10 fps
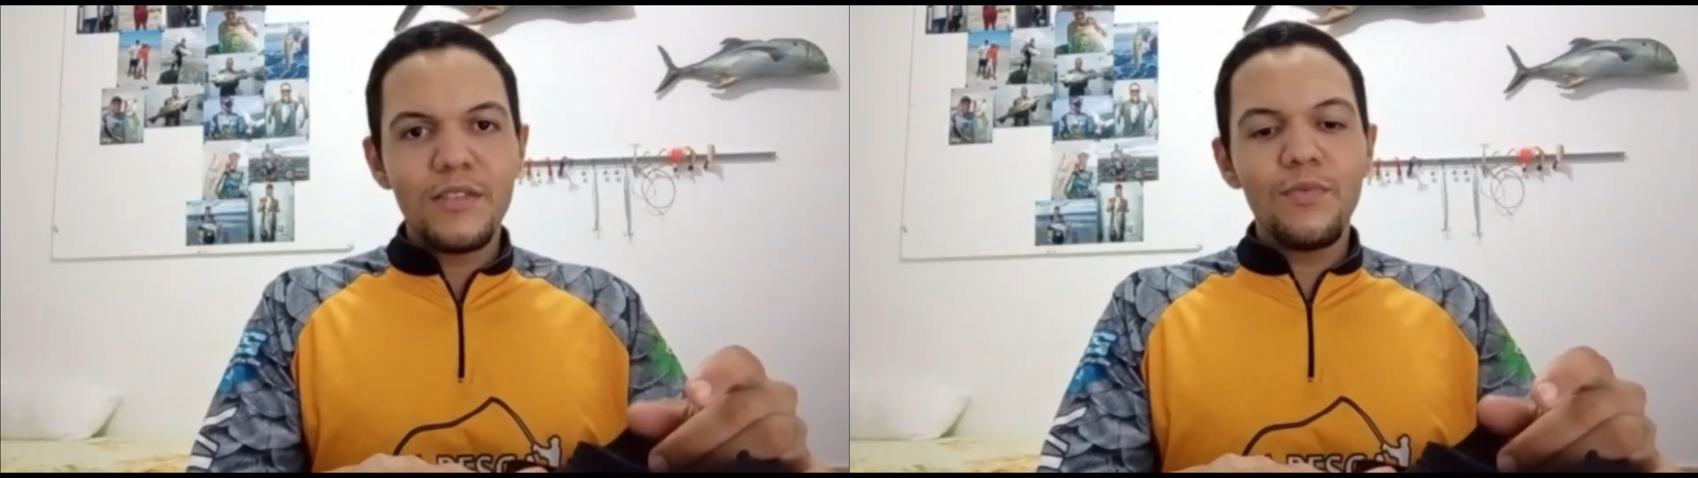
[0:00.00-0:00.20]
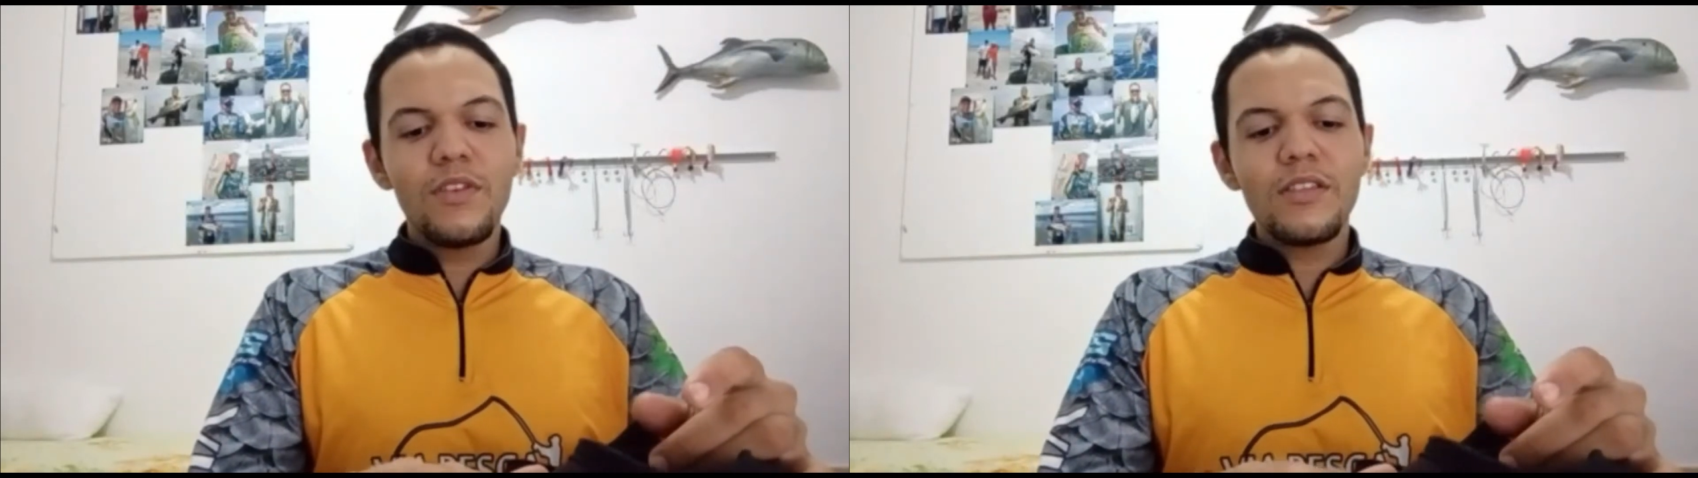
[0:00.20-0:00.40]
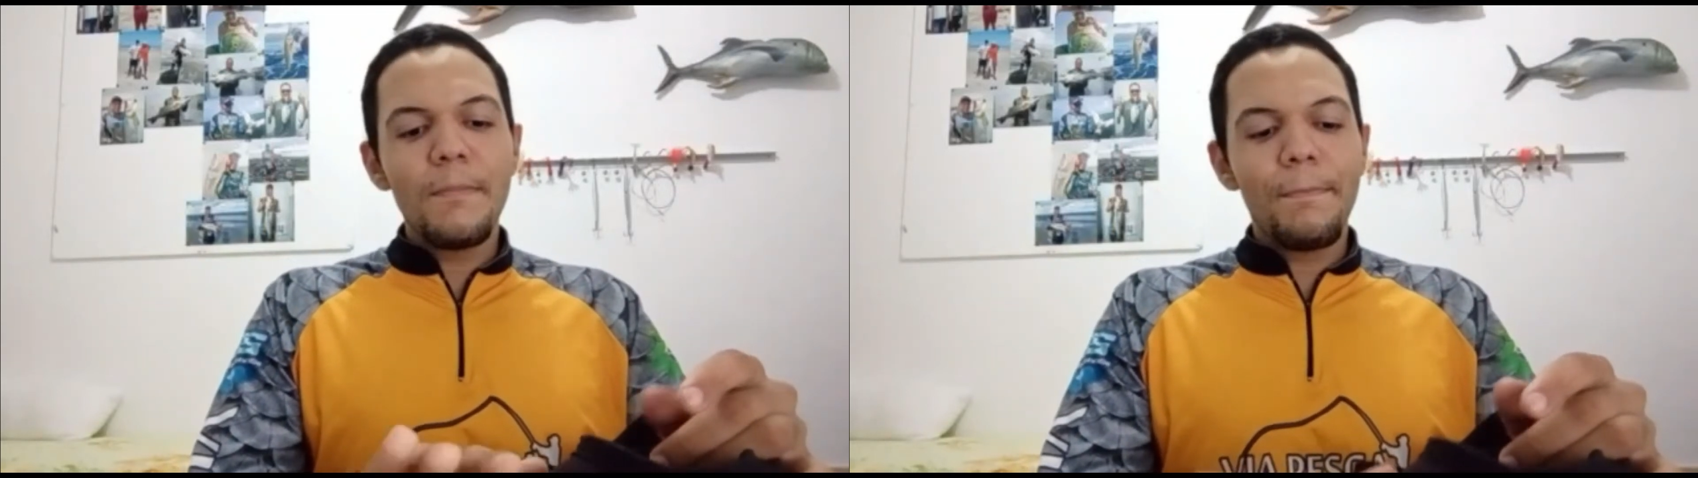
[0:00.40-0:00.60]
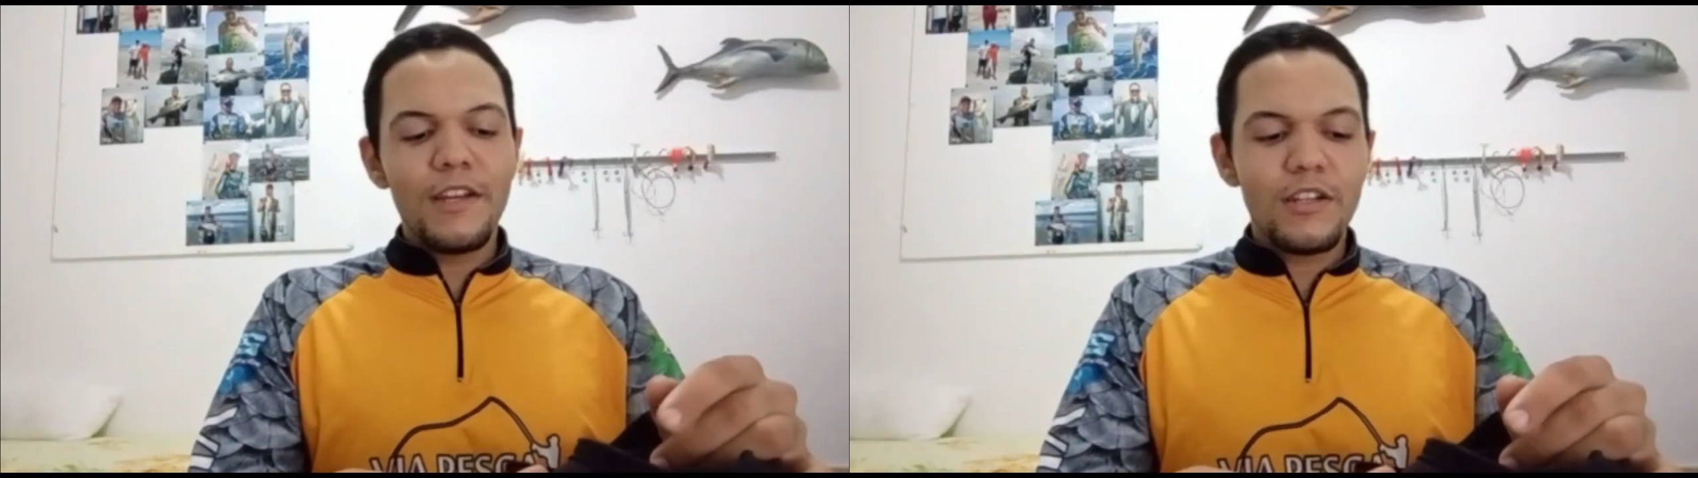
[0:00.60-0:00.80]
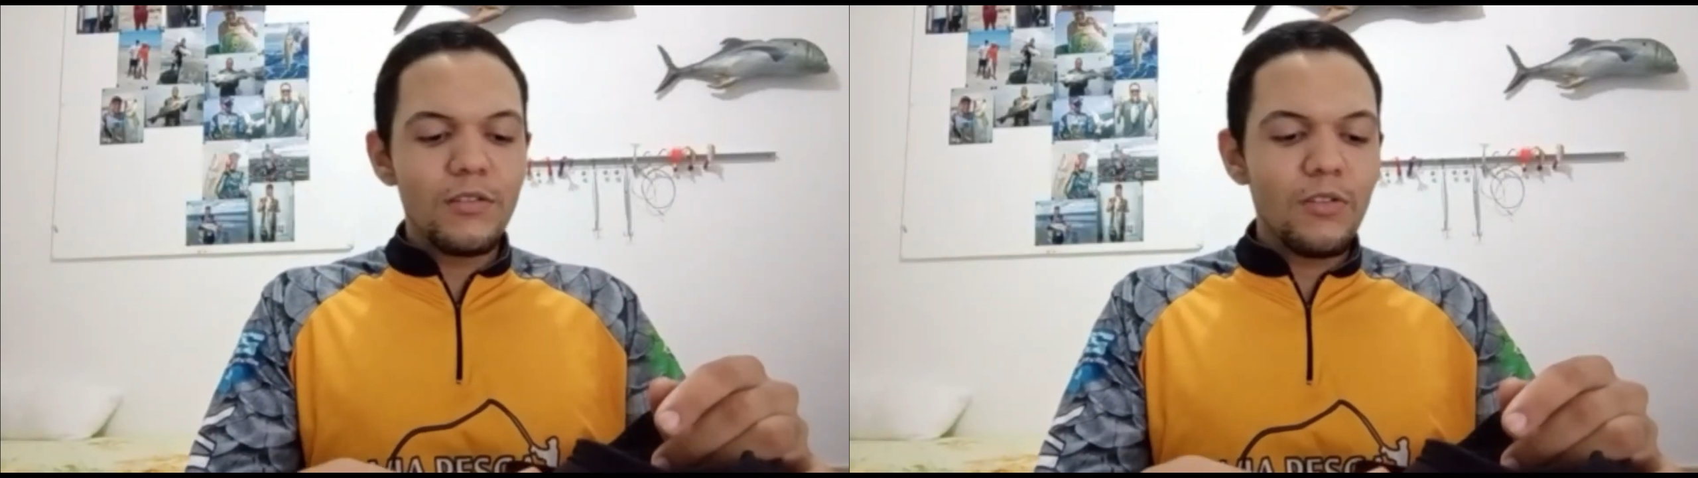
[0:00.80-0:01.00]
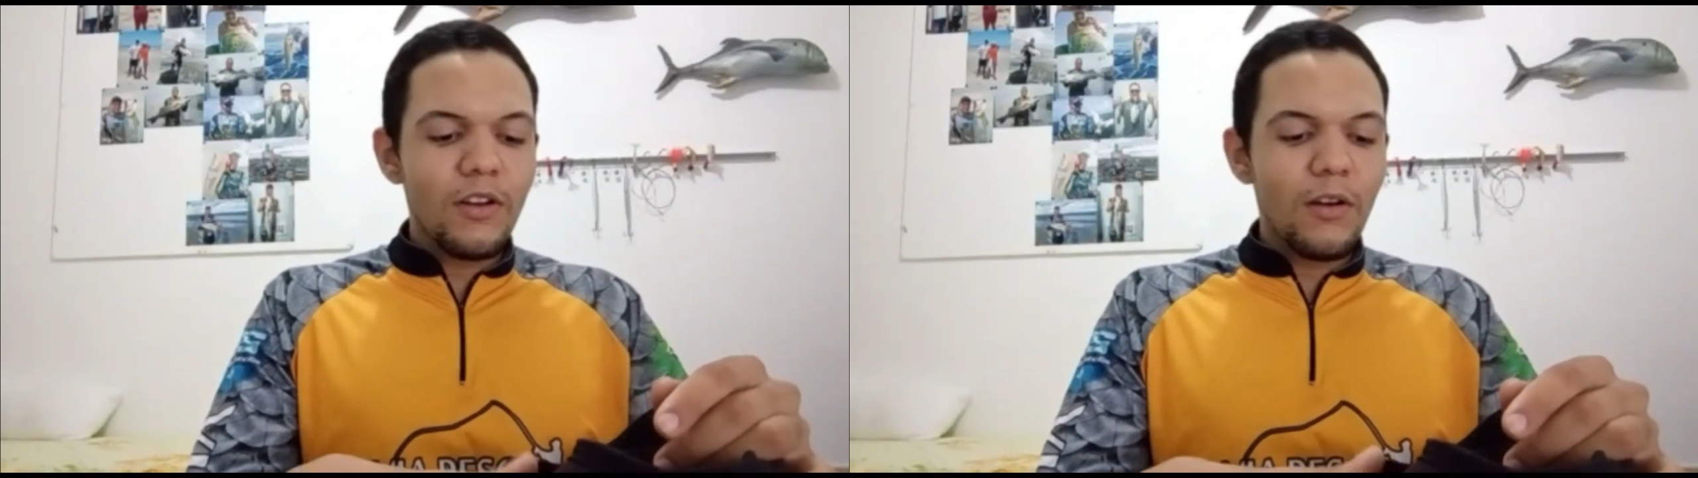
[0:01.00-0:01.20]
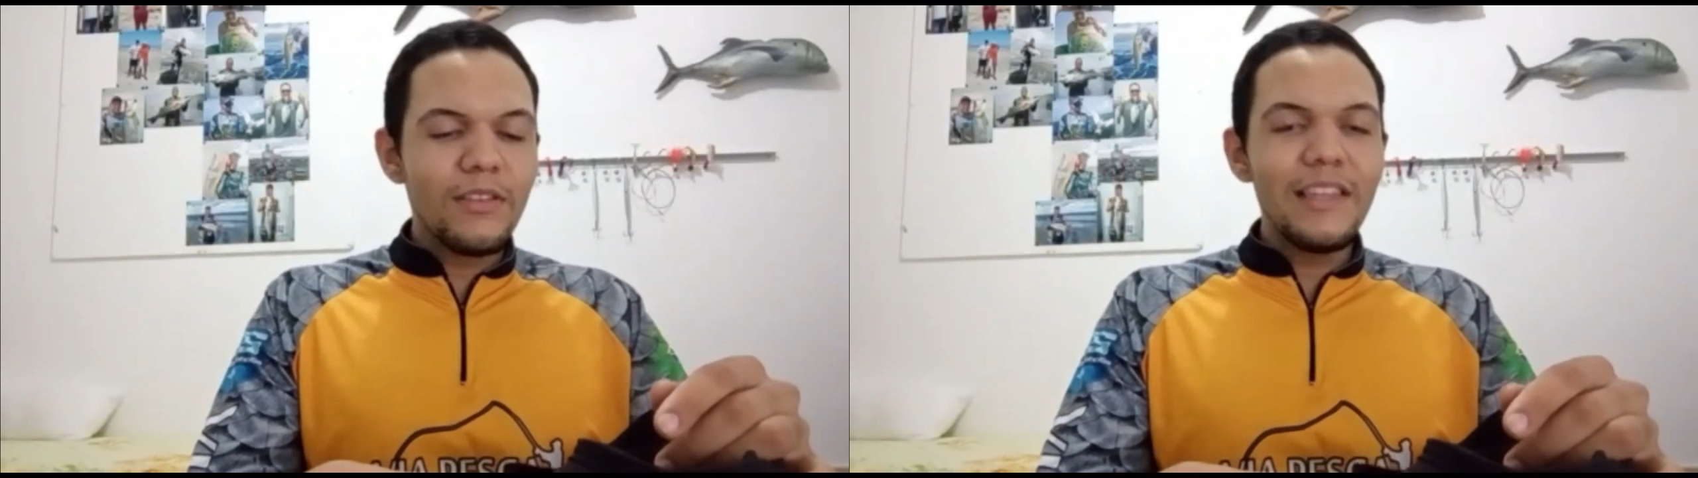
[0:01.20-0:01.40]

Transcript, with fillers: se você pesca num local